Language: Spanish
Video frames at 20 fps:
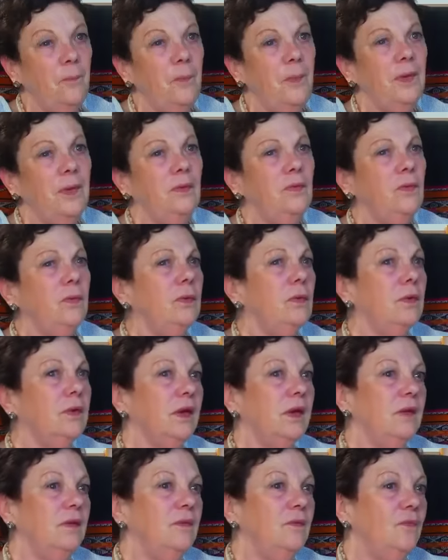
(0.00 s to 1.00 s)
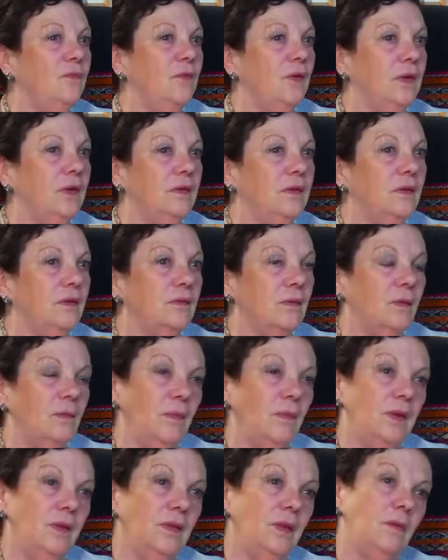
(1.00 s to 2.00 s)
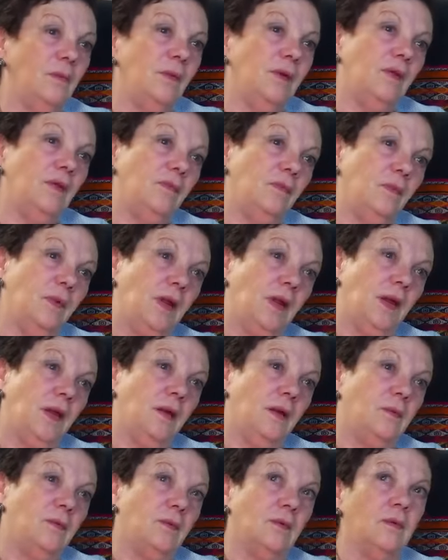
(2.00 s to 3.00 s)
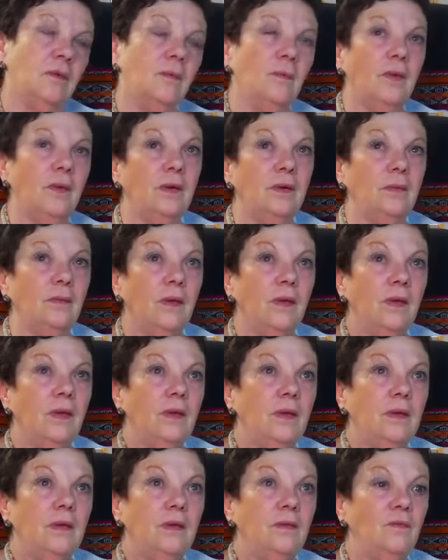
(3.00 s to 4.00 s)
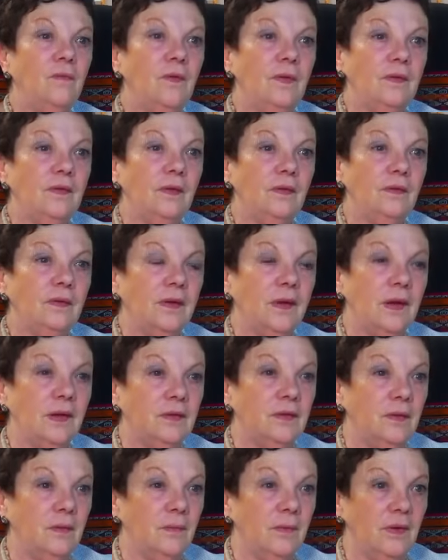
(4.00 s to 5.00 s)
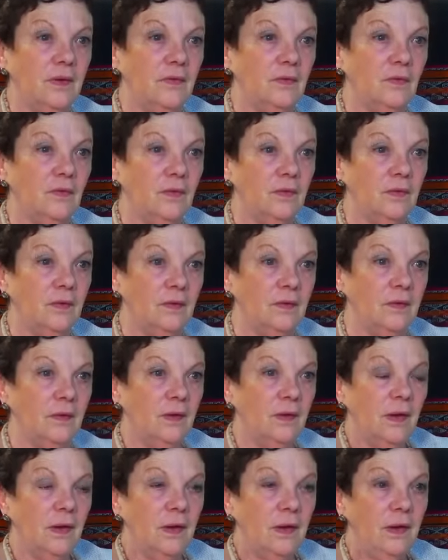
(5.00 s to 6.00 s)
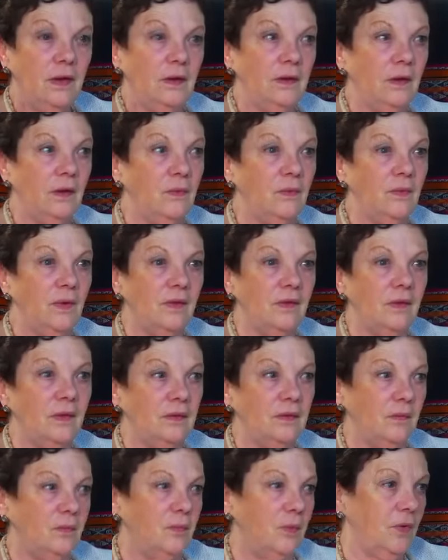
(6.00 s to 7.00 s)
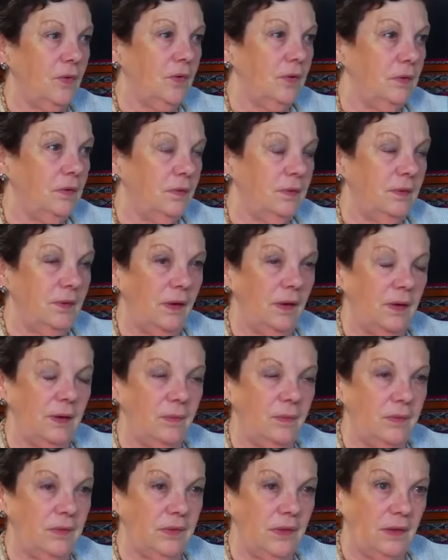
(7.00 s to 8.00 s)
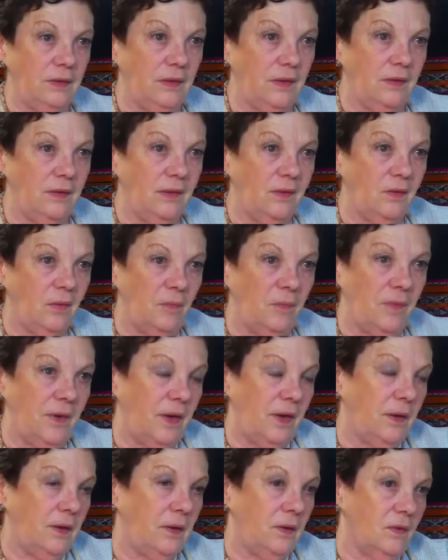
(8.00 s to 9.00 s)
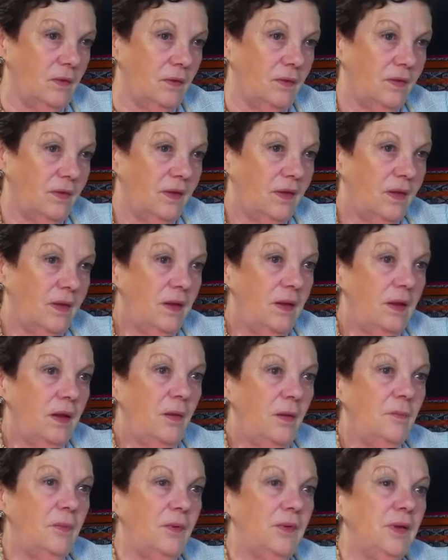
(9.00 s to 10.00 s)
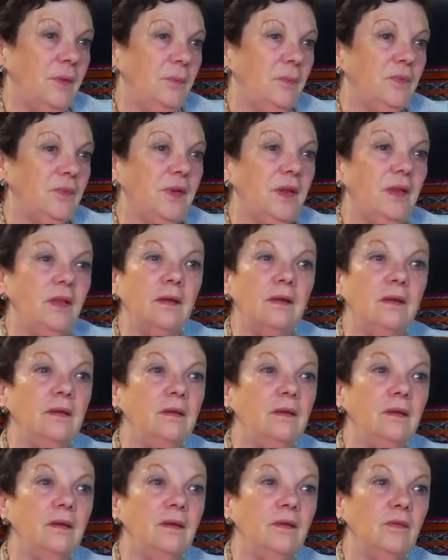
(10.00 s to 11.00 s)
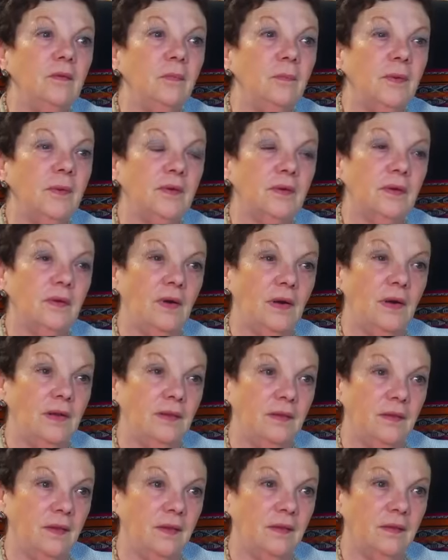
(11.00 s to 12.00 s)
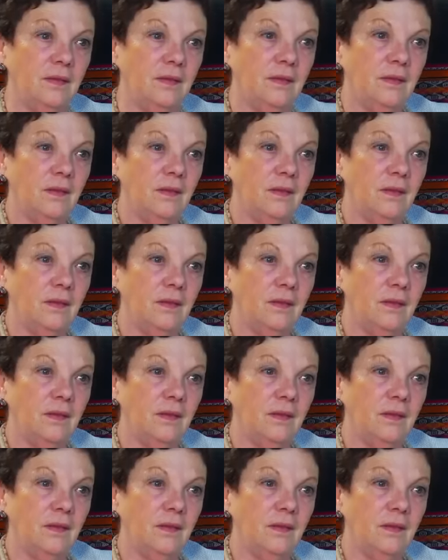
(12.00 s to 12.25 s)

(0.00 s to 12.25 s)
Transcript: Pues yo creo que hay influencias, como hay de Álvarez Bravo, como hay influencias de Cartier-Bresson, en algunas gentes, pero que yo diga que me tratan de copiar, no. Porque pues cada quien tiene su personalidad.